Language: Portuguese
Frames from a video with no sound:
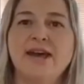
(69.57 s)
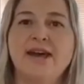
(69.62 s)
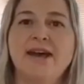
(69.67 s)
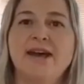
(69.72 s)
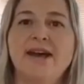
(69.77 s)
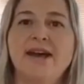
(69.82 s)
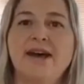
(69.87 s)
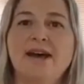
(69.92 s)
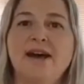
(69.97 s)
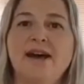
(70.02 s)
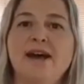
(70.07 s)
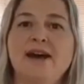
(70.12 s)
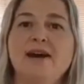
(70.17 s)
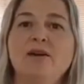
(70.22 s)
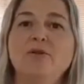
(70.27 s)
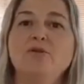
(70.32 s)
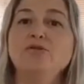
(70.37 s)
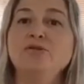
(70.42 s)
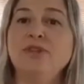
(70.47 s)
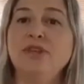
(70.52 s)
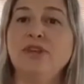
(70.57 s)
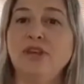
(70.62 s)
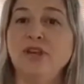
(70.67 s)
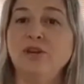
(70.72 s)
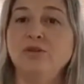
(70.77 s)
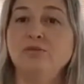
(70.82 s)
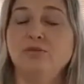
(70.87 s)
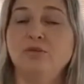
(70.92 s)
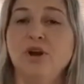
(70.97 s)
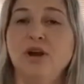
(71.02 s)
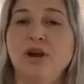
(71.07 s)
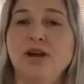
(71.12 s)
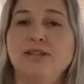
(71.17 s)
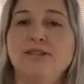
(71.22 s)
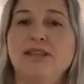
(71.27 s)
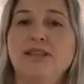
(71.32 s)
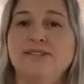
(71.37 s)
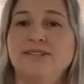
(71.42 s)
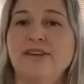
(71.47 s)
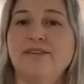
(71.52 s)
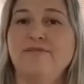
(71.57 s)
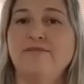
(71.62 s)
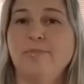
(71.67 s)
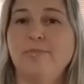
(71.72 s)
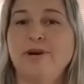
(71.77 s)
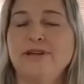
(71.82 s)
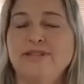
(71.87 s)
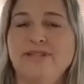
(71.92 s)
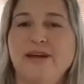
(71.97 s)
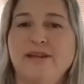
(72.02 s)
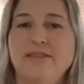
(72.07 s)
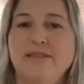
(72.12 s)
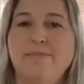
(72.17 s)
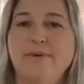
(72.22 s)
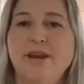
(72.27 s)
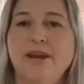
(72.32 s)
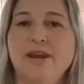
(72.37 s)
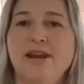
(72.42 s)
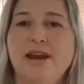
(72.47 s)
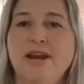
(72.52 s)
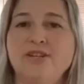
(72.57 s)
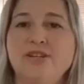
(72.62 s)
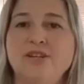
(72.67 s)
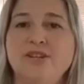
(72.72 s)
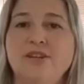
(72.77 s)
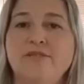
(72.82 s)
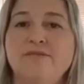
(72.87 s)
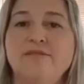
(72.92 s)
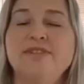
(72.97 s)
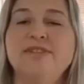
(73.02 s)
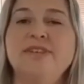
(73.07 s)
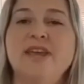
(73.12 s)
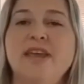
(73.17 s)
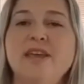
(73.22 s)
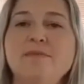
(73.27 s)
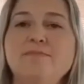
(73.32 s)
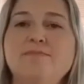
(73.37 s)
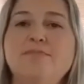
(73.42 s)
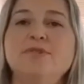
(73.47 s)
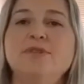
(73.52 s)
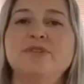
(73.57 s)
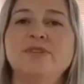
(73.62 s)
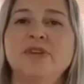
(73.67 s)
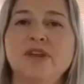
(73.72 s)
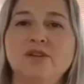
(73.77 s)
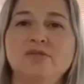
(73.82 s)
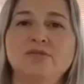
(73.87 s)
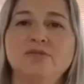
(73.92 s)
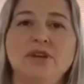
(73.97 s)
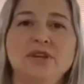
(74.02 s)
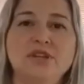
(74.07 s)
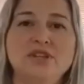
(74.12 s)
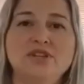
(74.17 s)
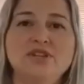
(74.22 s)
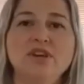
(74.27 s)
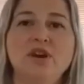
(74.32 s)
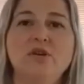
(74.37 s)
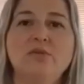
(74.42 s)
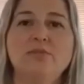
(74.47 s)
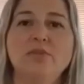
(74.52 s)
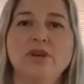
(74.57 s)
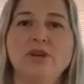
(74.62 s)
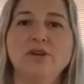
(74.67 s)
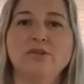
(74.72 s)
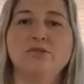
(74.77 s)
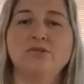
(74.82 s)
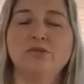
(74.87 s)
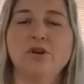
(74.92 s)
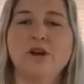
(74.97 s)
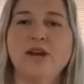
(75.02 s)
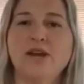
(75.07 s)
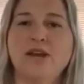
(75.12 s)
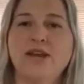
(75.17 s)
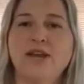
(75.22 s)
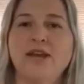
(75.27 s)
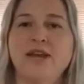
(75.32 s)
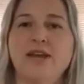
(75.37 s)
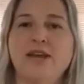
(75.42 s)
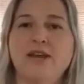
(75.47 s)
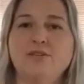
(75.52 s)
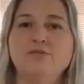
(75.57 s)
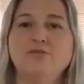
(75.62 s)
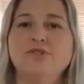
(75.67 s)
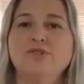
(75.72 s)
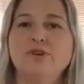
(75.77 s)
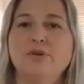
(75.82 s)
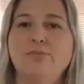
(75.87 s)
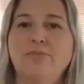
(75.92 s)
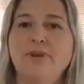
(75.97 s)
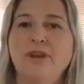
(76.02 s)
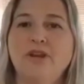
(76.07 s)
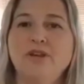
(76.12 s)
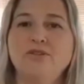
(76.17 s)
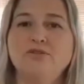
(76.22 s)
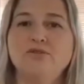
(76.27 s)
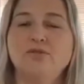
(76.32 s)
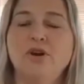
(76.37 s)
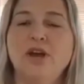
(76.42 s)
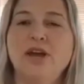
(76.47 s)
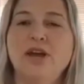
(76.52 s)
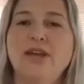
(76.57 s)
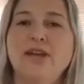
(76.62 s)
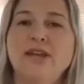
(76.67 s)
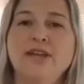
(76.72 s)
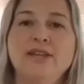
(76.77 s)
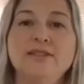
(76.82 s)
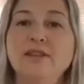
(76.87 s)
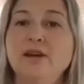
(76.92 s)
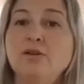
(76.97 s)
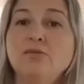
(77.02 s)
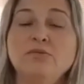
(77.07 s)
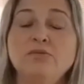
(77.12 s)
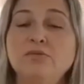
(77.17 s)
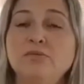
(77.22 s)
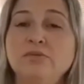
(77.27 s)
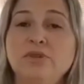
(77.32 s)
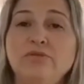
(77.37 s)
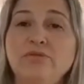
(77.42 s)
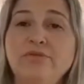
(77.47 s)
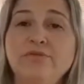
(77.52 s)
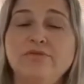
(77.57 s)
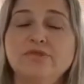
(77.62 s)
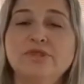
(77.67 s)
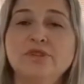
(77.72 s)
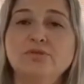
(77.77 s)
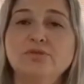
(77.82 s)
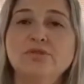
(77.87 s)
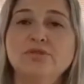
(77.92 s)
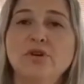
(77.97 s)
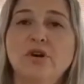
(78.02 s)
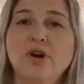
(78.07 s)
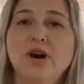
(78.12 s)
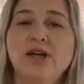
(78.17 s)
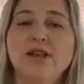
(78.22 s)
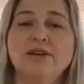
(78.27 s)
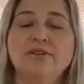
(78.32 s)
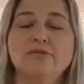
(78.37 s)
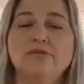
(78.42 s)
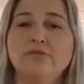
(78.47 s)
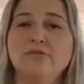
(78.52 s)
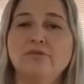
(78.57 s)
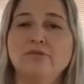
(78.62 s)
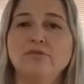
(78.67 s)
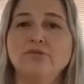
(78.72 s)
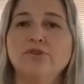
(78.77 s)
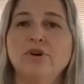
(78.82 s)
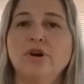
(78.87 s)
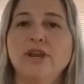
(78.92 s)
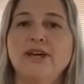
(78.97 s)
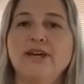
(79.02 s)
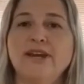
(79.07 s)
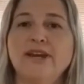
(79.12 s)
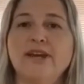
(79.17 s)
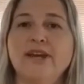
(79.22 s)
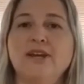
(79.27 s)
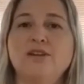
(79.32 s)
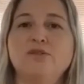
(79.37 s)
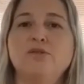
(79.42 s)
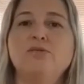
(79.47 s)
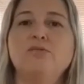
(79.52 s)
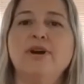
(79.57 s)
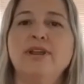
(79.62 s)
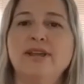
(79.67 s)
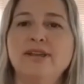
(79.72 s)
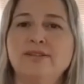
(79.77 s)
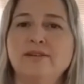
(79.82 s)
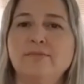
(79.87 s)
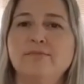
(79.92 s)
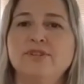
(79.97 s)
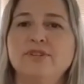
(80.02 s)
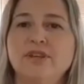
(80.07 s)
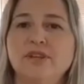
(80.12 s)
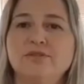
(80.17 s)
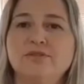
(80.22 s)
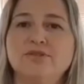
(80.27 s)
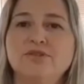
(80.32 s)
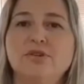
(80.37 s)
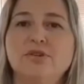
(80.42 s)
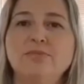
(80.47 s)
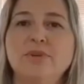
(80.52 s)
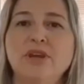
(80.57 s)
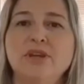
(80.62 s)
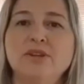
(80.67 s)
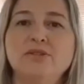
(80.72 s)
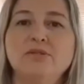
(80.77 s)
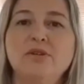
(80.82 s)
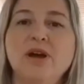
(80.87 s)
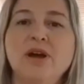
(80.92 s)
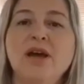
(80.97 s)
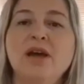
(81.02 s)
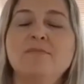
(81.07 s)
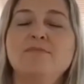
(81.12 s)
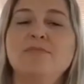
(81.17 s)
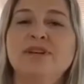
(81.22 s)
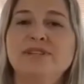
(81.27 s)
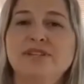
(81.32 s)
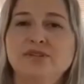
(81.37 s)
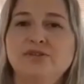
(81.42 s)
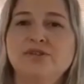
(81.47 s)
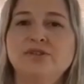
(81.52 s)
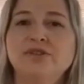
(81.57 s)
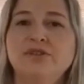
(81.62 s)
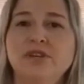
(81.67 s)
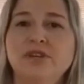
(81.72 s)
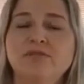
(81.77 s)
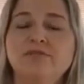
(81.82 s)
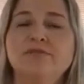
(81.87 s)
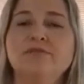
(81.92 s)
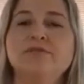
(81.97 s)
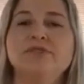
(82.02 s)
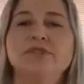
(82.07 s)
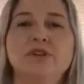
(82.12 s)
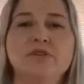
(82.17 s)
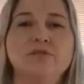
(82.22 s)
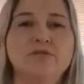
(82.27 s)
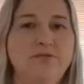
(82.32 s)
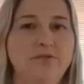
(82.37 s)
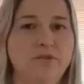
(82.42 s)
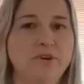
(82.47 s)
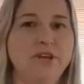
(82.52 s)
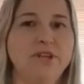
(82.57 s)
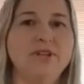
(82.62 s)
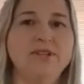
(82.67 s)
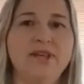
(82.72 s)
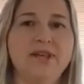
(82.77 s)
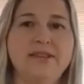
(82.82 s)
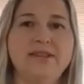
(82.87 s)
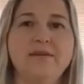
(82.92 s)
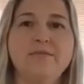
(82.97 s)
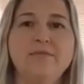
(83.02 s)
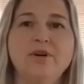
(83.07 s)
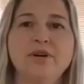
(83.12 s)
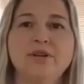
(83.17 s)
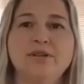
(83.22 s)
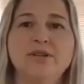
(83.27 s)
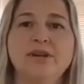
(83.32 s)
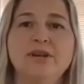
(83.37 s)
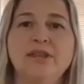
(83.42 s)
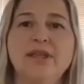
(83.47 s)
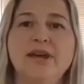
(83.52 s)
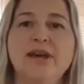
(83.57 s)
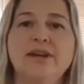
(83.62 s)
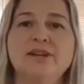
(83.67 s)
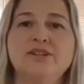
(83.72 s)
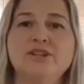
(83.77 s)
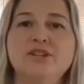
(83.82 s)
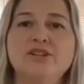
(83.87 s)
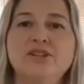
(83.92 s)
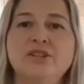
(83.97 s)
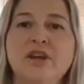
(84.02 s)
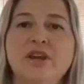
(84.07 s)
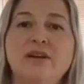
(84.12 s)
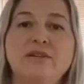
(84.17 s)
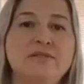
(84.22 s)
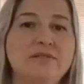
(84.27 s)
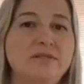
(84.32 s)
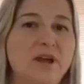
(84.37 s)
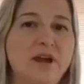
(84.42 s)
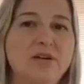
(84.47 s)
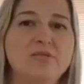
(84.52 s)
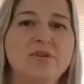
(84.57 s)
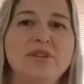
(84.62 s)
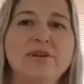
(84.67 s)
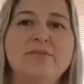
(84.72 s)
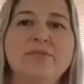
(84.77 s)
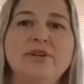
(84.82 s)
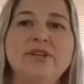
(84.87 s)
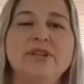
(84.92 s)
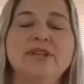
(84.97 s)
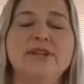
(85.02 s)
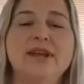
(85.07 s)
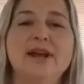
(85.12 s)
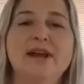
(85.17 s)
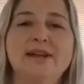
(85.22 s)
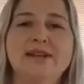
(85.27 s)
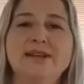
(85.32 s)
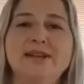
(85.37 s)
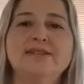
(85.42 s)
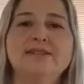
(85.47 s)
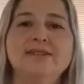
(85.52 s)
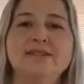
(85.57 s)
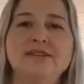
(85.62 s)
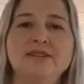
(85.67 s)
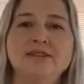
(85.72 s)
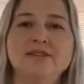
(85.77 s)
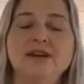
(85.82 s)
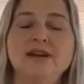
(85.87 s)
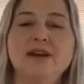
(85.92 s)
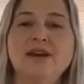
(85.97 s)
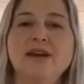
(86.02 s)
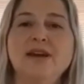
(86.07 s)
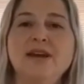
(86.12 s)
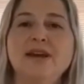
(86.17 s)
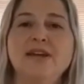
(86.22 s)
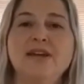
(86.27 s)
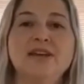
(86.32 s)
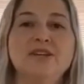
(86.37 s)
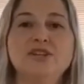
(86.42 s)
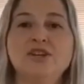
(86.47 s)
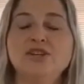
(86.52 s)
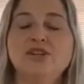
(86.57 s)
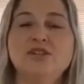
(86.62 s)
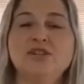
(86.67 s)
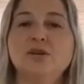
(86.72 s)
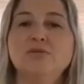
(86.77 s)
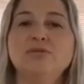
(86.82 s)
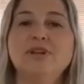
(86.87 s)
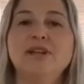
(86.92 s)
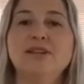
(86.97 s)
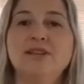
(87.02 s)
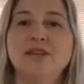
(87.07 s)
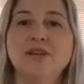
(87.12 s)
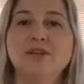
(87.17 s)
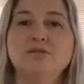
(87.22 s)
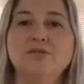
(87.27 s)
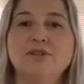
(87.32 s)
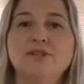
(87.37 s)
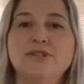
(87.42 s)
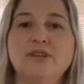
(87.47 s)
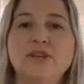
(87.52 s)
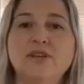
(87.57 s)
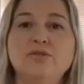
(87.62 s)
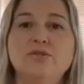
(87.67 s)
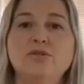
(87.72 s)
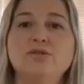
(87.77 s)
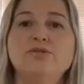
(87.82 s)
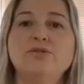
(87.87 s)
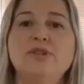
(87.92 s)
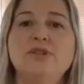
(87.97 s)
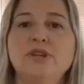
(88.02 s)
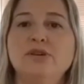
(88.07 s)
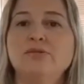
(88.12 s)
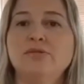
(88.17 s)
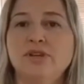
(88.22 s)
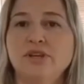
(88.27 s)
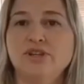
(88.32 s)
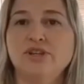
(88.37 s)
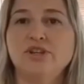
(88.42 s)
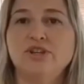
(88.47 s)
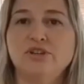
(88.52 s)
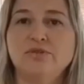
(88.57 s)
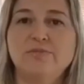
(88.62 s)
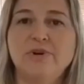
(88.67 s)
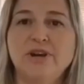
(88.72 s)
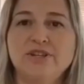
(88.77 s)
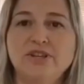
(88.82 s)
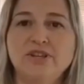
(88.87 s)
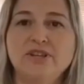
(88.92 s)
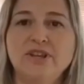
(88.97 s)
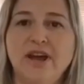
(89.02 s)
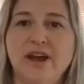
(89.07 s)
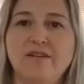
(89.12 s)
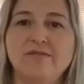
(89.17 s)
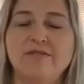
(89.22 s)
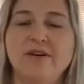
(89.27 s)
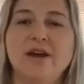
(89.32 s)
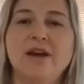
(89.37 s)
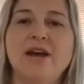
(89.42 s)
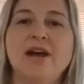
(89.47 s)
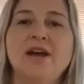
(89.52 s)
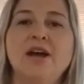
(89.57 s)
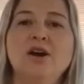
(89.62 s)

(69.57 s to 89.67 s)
Uh, o trigo da safra passada para cá já teve 100% aí de aumento é, no seu preço e não, não em função do dólar. O, o dólar acarretou 40% de aumento, mas isso sim em função foi da demanda. Né? A gente está tá com a demanda aquecida e a gente não está tendo assim todo o trigo que a gente imaginava.